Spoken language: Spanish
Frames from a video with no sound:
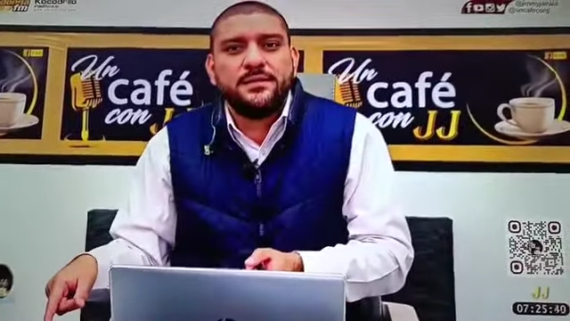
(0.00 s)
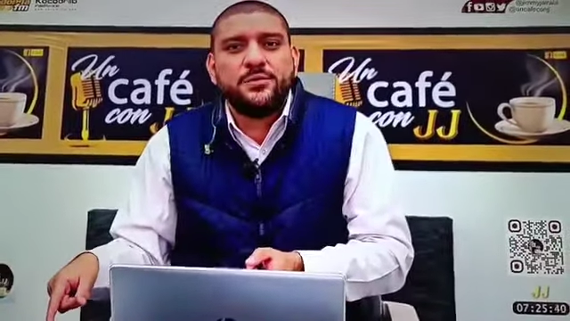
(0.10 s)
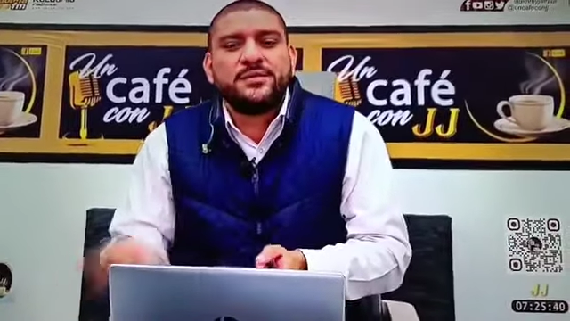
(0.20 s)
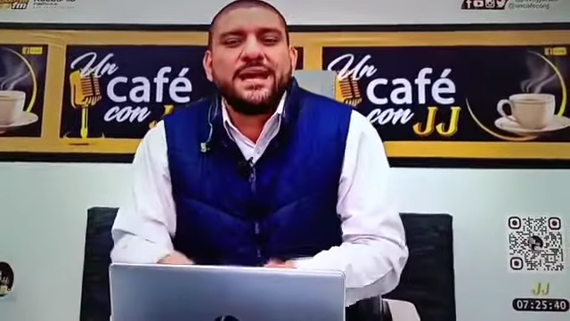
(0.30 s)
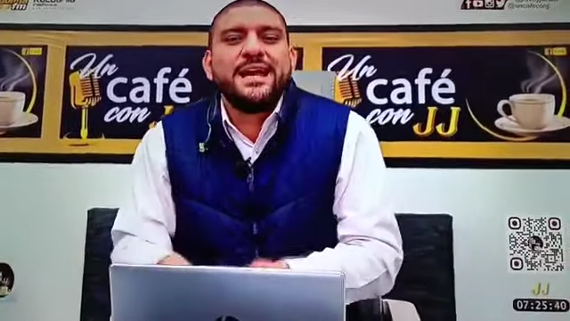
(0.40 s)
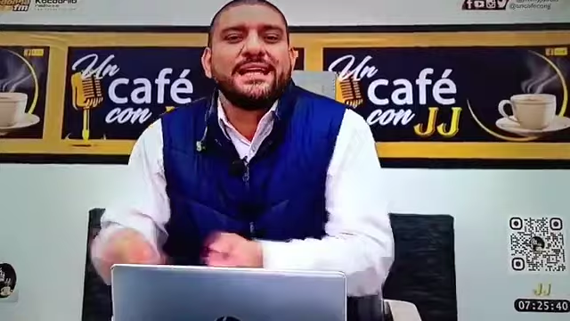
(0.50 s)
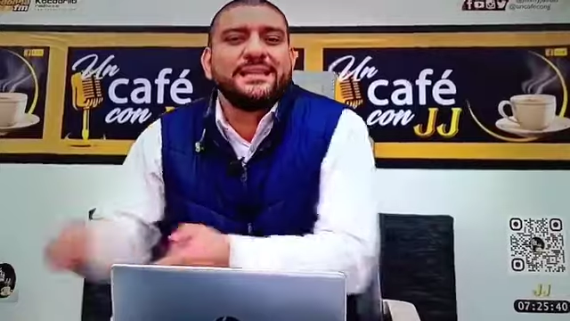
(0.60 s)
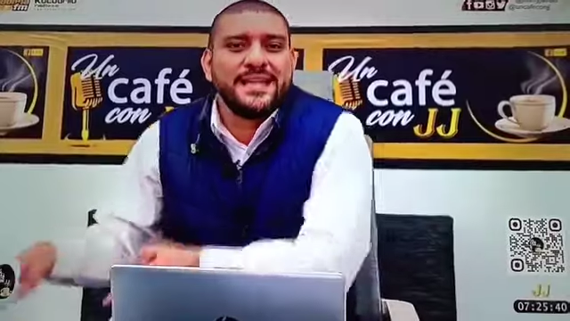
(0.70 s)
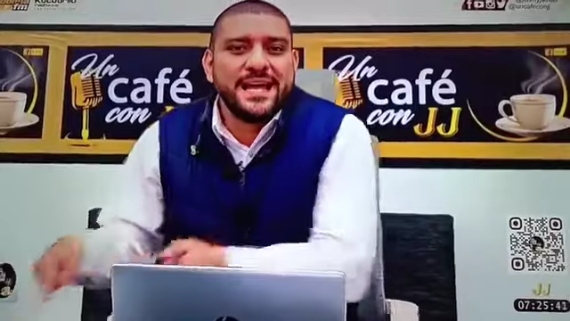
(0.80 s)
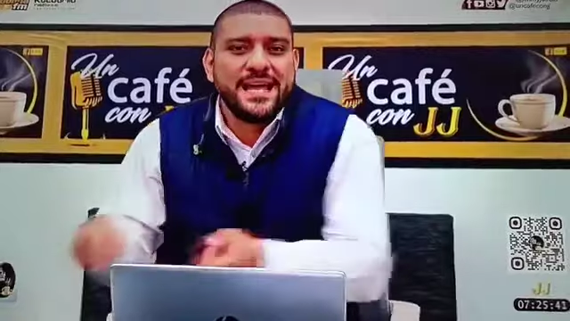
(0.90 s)
Usted es el que
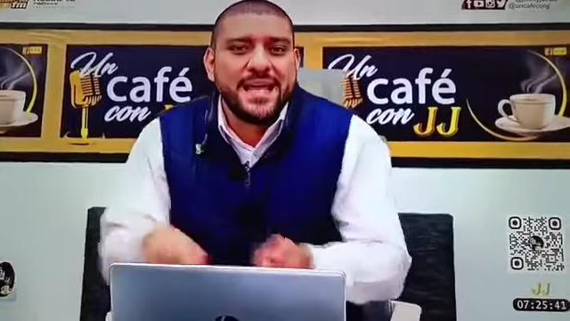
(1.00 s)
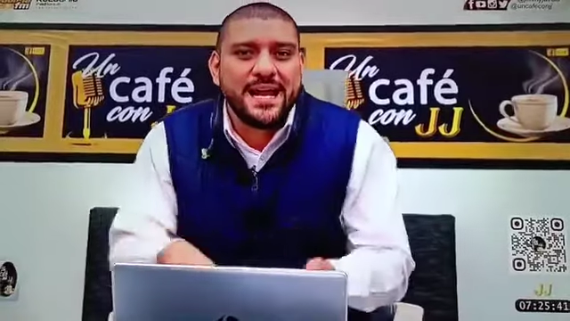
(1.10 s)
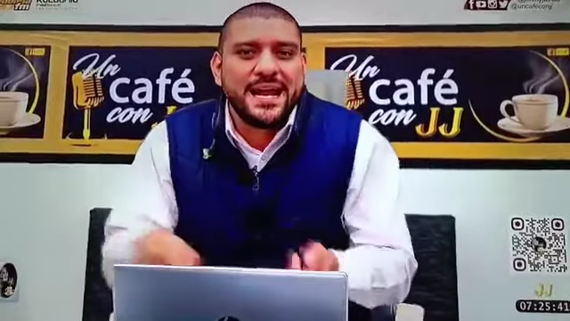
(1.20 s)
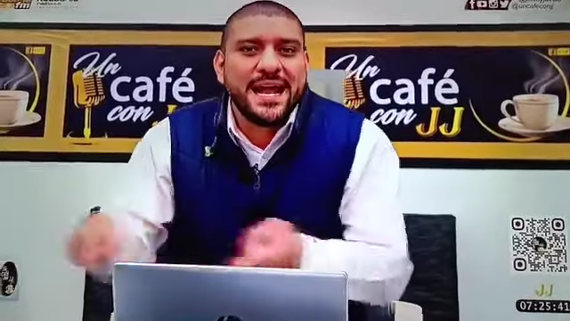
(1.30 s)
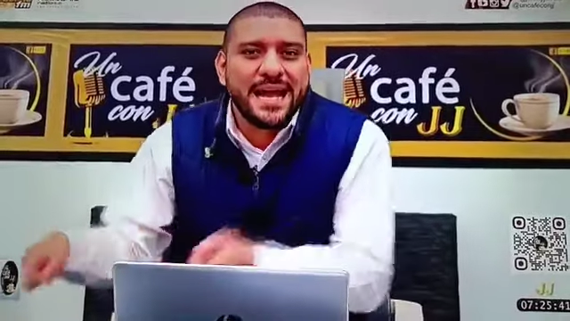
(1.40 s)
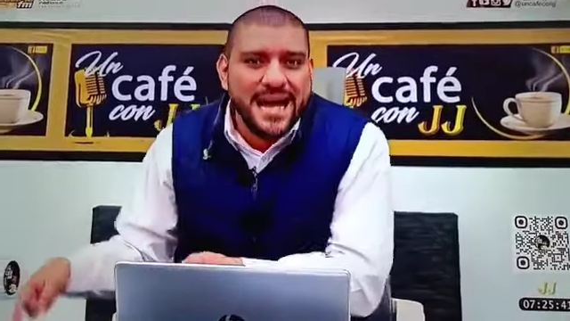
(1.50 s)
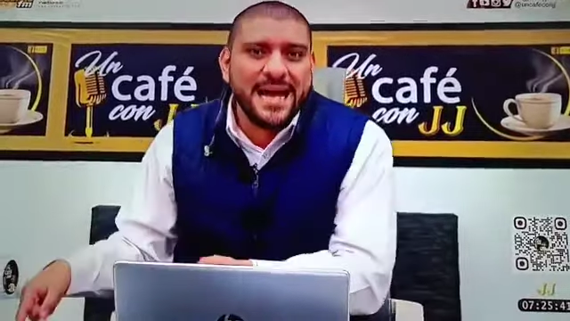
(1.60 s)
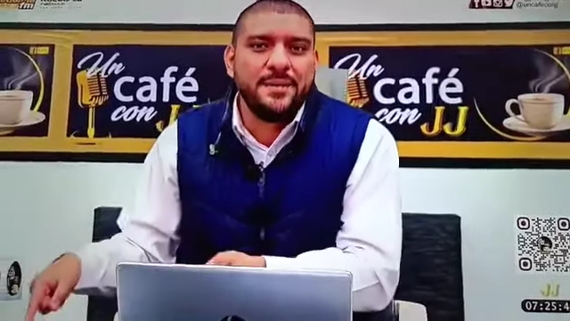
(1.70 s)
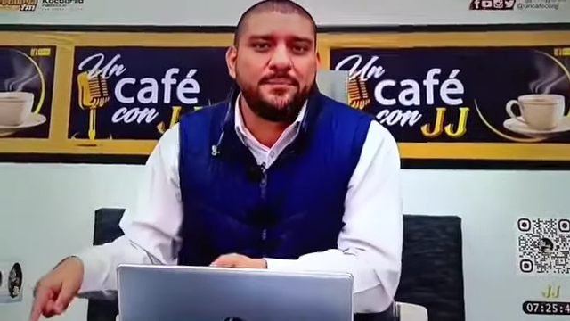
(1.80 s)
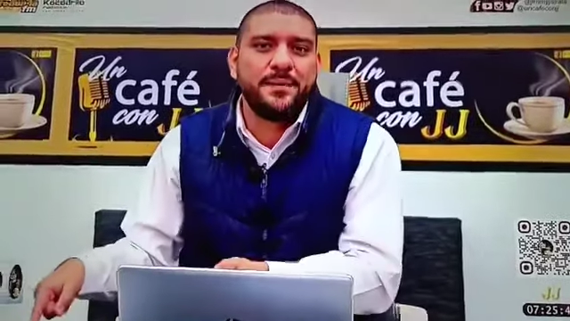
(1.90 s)
tiene que darle la
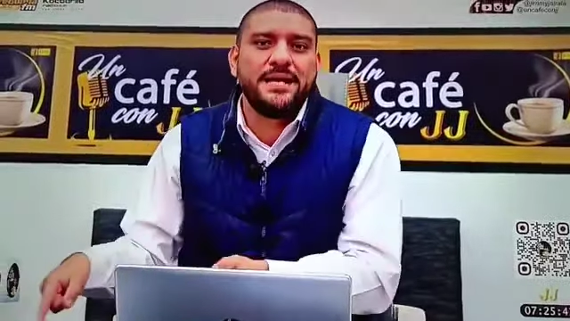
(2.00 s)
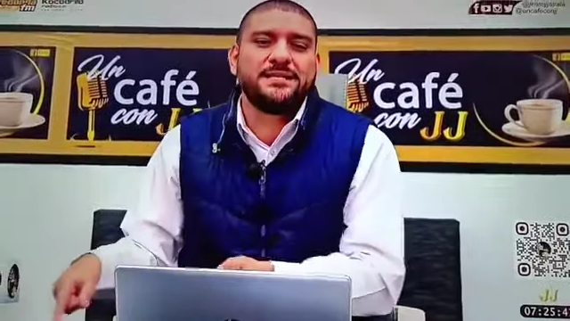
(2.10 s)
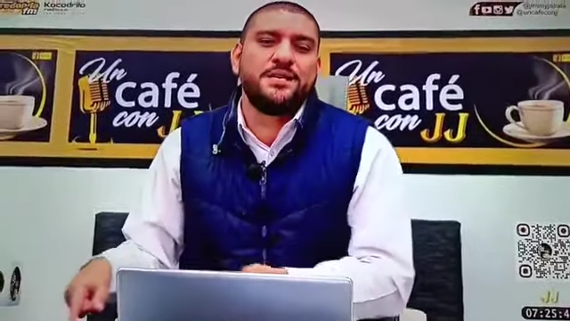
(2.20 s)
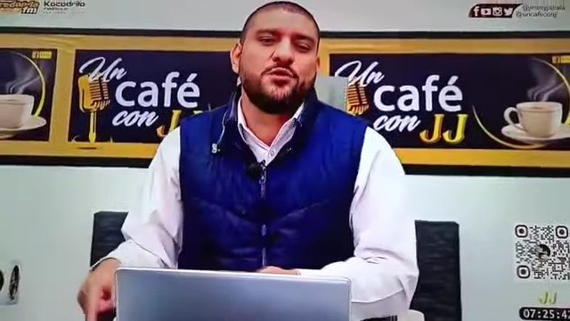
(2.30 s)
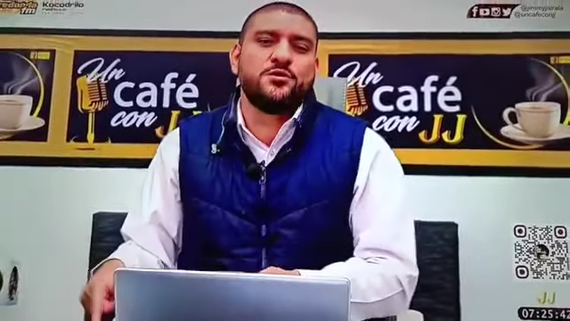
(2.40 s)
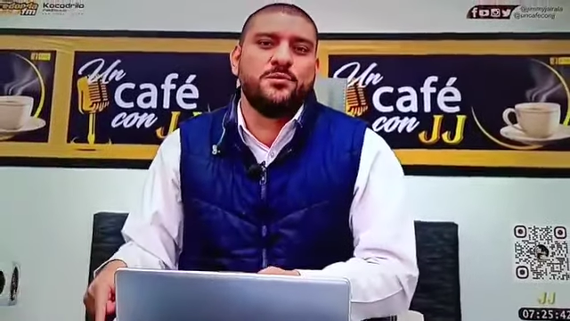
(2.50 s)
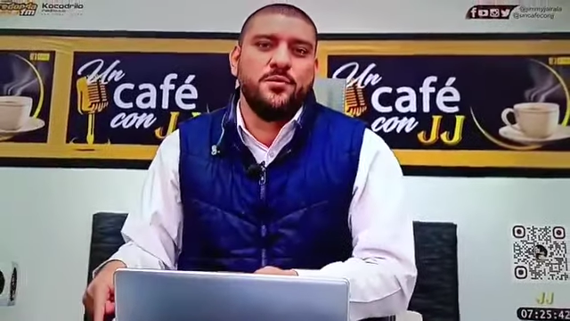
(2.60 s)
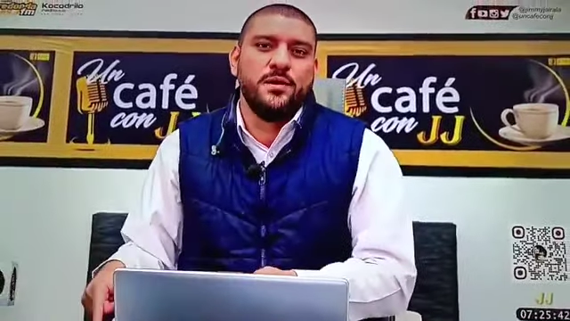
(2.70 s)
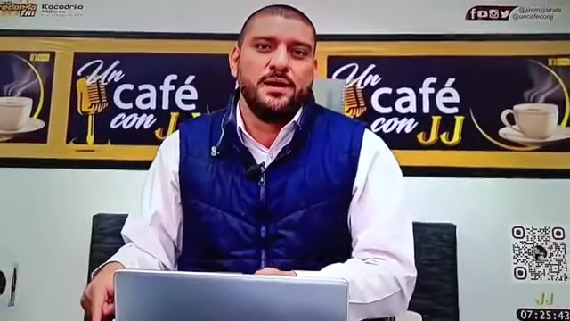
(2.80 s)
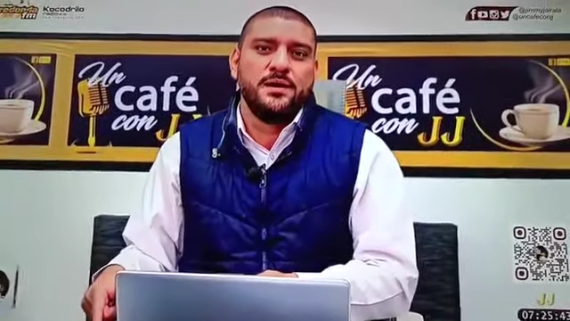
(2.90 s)
cara al país, señor
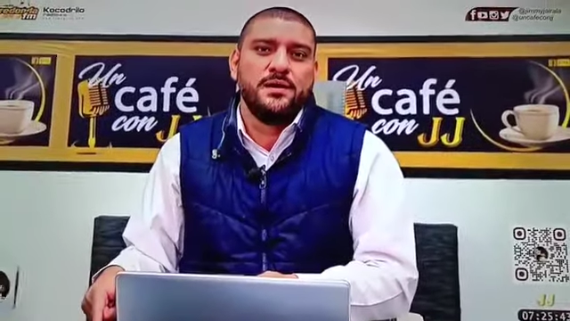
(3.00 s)
Doboa.